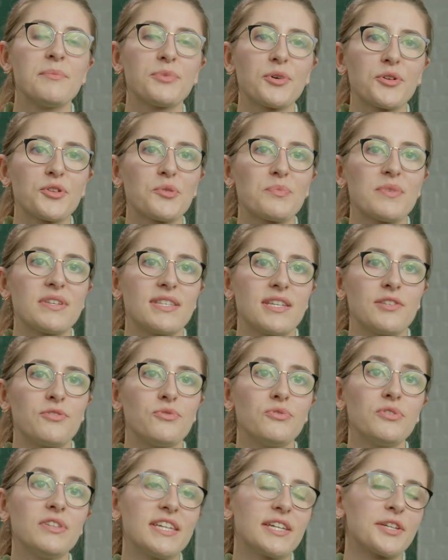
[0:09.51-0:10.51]
pendant mes
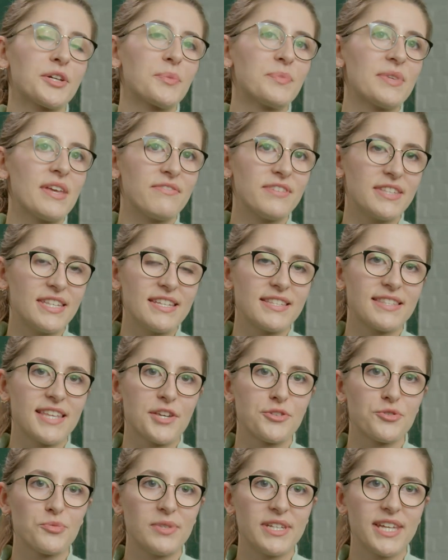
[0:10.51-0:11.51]
études et comme il y avait des
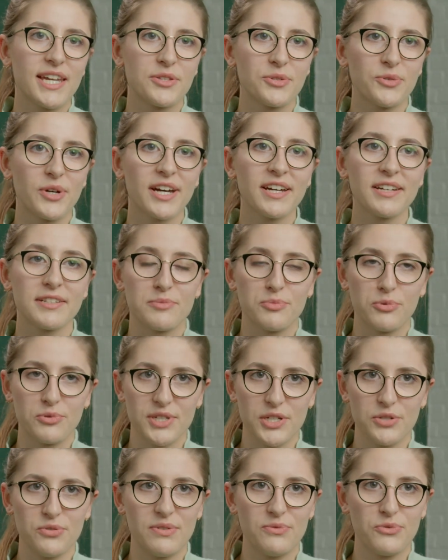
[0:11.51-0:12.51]
stages obligatoires, c'est
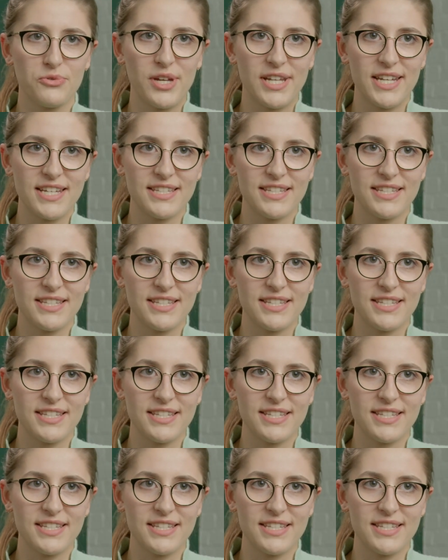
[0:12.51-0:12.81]
pour ça que je suis venue à